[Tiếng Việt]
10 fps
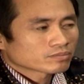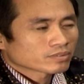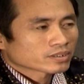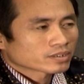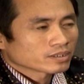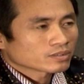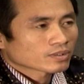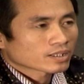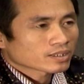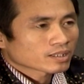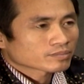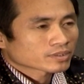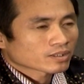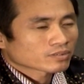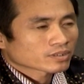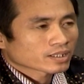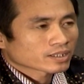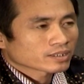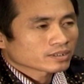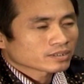cũng phải tính toán làm sao
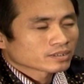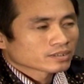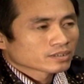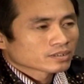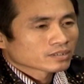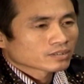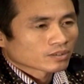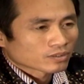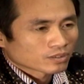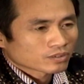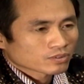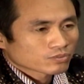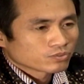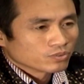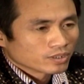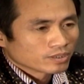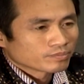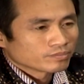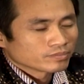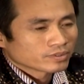cái lò đó nó phù
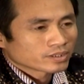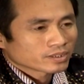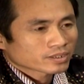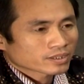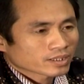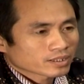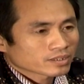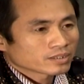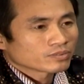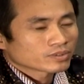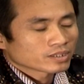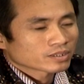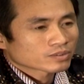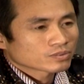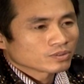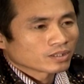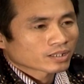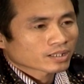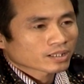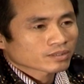hợp với cái điều kiện
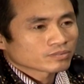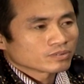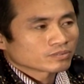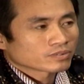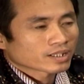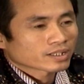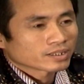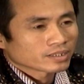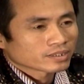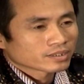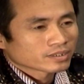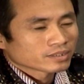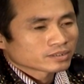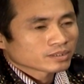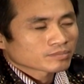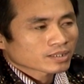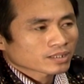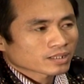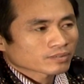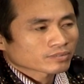của các vùng làng nghề. Trước
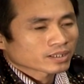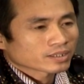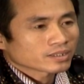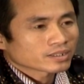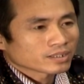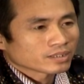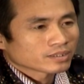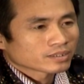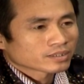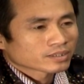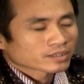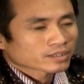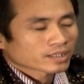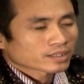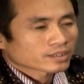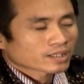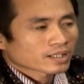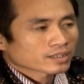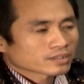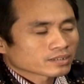mắt là phải ít tiền. Cái thứ
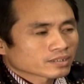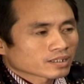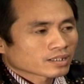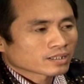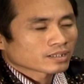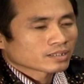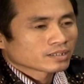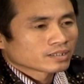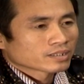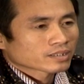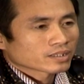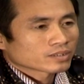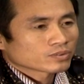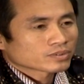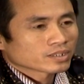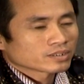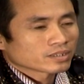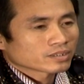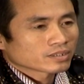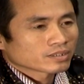hai nữa là cái chỗ xây
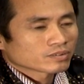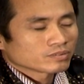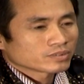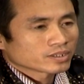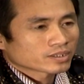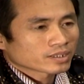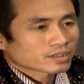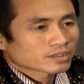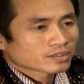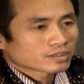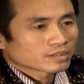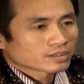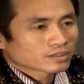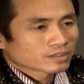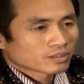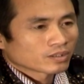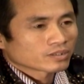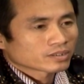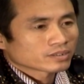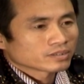dựng nó cũng diện tích
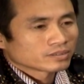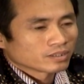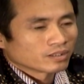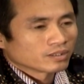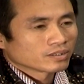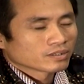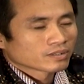gọn, nhỏ